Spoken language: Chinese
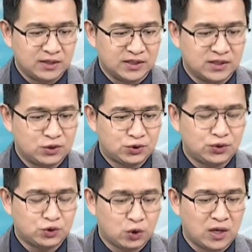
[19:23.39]
也是
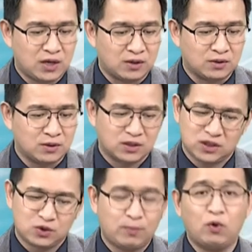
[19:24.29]
续创啊，这
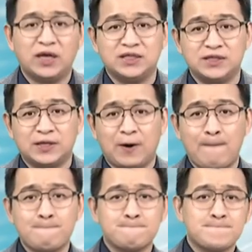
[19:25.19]
个算破烂新高
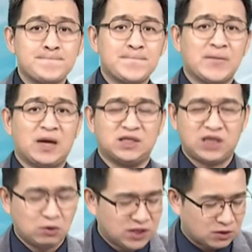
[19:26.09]
啊，
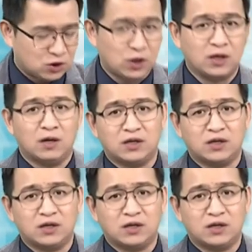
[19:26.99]
小小的创高。